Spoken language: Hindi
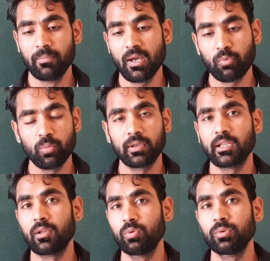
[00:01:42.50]
मैं आपको
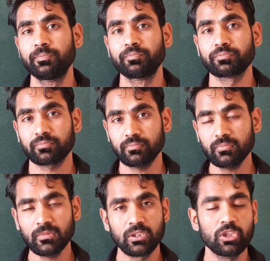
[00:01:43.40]
बता दूँ
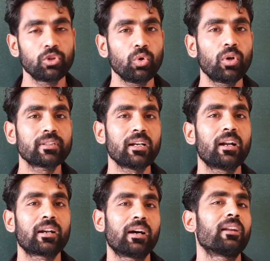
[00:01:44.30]
कि
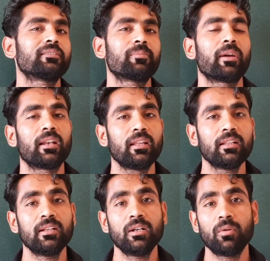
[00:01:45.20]
2018 से पहले
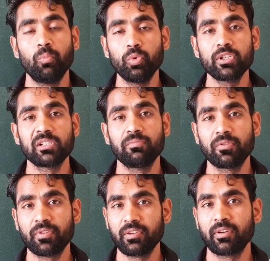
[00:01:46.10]
मुझे जब
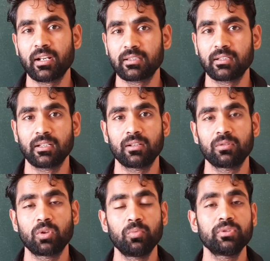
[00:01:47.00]
भी फीवर आता था
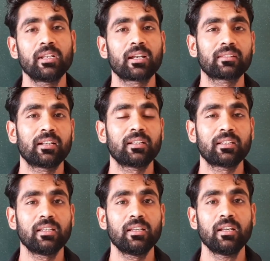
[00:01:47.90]
तो मुझे लगता था
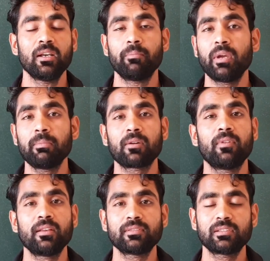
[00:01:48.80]
कि मैं
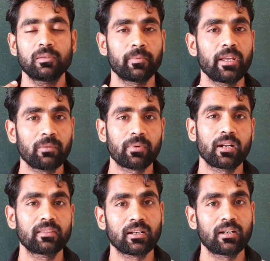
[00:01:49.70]
भगवान से सिर्फ एक
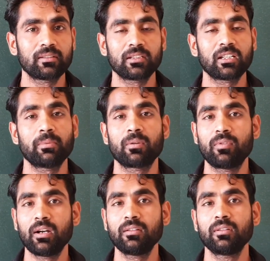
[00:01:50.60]
प्रार्थना करता था कि
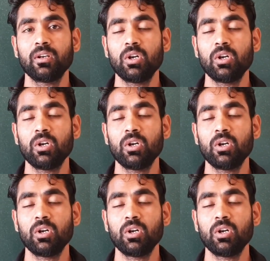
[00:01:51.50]
भगवान